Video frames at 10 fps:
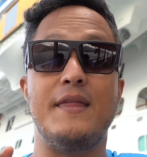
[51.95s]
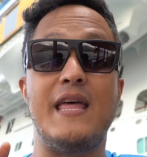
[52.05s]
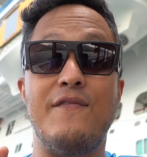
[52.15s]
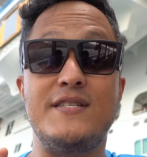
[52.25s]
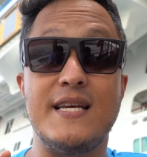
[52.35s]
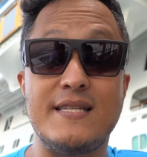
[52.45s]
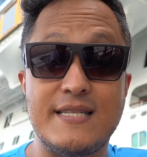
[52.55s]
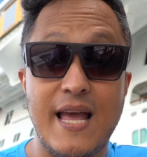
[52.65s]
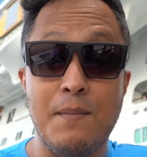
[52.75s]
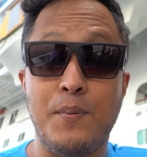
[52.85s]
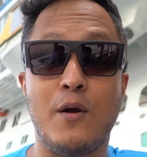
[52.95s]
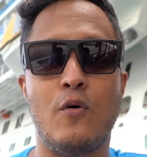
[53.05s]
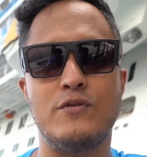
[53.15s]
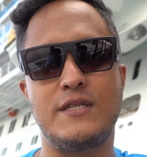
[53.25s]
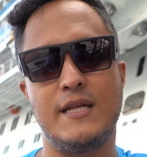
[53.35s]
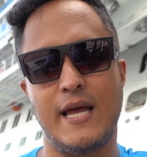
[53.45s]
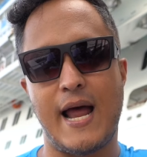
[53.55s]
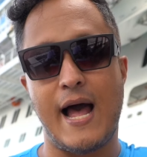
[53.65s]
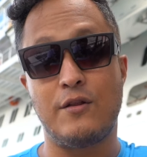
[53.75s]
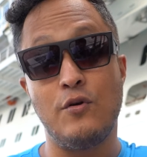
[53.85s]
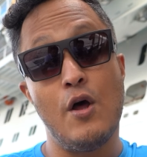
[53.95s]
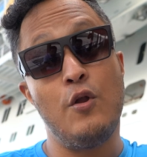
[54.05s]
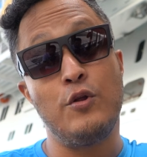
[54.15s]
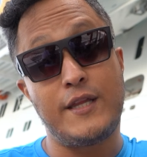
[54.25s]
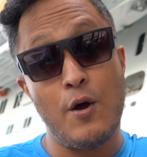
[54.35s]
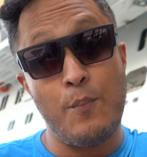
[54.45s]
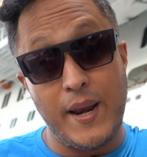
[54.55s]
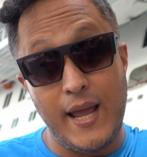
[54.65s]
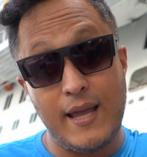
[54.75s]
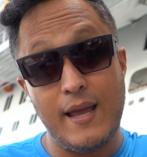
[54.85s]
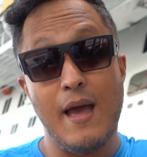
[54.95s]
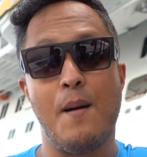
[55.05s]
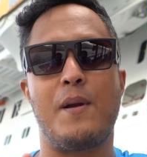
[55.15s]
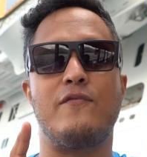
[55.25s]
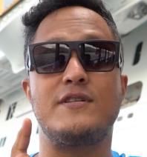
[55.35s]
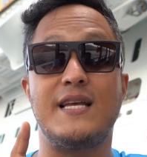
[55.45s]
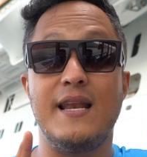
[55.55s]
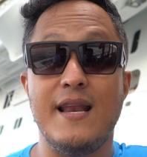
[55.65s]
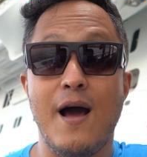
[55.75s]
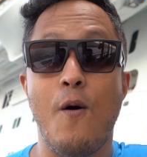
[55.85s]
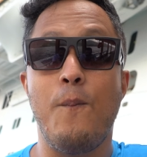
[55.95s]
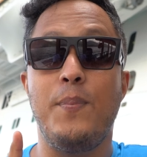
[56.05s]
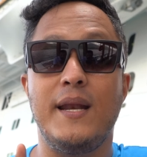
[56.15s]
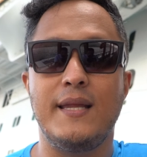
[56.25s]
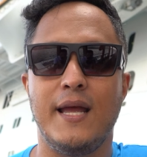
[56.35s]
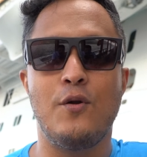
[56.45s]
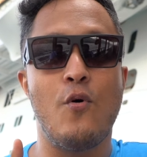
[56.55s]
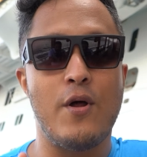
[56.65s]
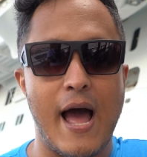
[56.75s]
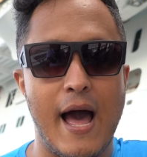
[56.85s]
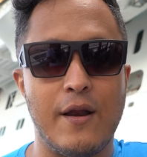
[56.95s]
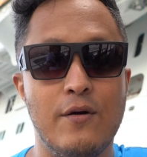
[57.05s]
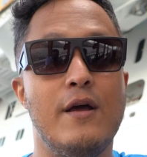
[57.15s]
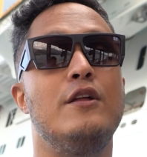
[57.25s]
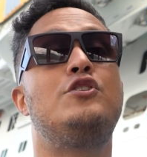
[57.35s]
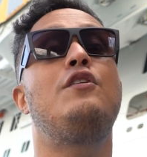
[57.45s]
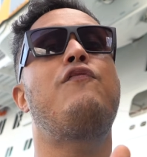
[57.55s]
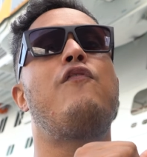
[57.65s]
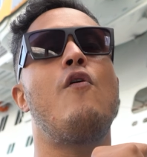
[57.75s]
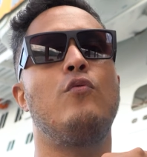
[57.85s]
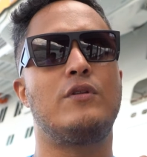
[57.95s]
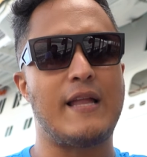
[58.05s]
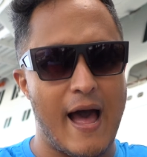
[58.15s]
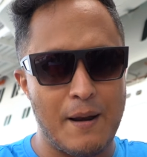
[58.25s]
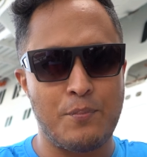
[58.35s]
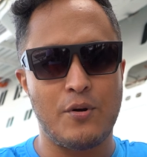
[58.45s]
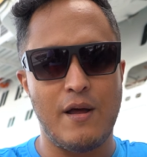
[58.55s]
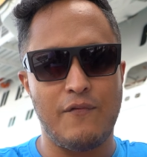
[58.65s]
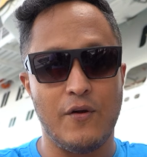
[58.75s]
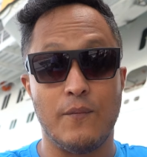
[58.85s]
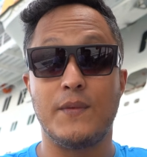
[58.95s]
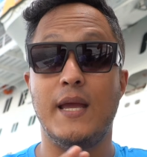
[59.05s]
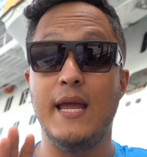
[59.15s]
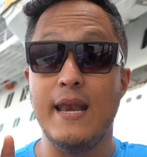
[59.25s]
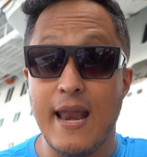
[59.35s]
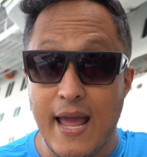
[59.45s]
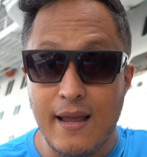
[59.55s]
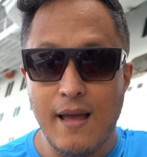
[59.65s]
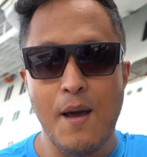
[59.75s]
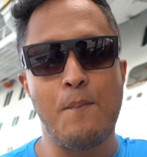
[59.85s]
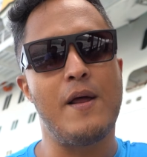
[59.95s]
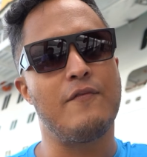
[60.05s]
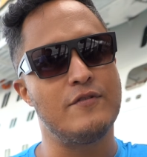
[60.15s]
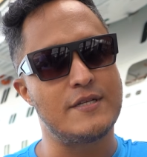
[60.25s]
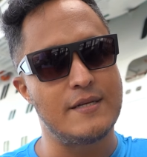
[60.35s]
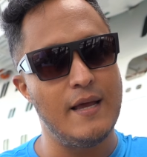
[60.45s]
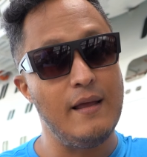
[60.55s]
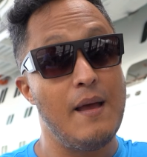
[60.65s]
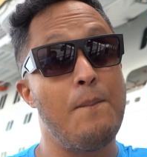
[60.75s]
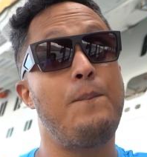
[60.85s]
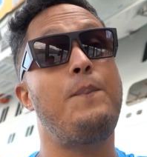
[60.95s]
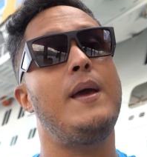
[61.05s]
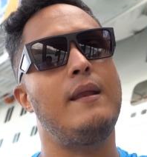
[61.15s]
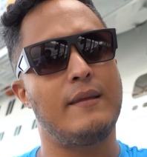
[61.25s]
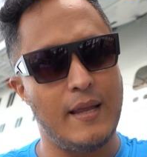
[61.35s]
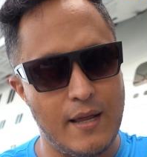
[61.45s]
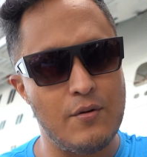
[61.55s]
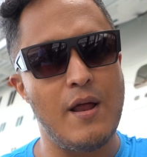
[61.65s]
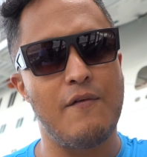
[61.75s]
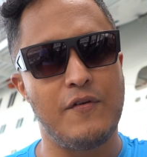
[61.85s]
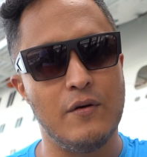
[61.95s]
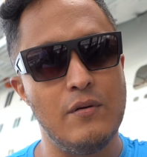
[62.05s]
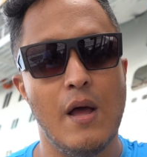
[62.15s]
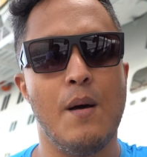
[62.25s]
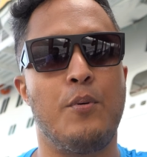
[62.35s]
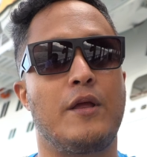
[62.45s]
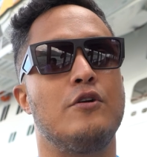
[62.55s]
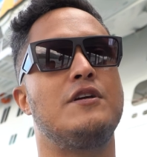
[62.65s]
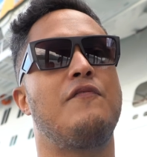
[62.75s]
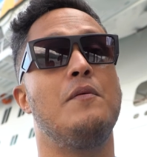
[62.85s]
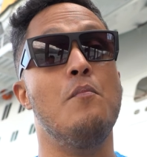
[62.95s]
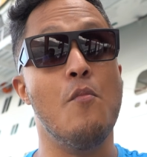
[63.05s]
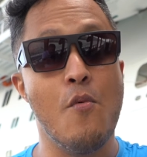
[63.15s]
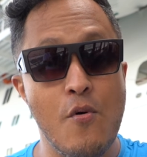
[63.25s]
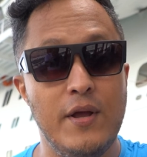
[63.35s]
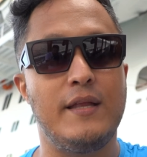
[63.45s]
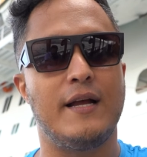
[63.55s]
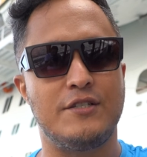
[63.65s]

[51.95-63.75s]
deve ser sempre considerado no teu break para você não perder o horário de voltar para o navio e nem para você perder o navio, porque eu já vi muita